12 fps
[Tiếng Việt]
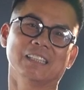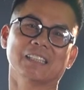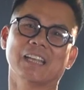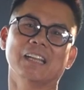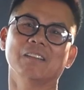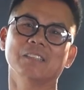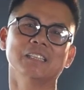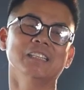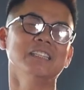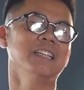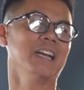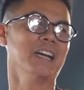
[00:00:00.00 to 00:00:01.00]
Tại hồi
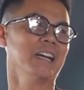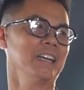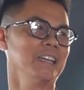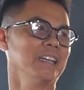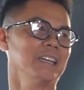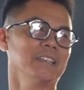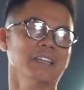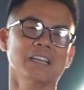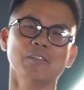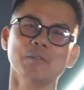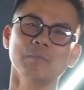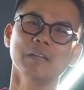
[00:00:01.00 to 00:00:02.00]
xưa giờ
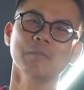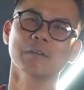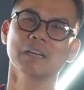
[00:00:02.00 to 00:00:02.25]
Eric biết mà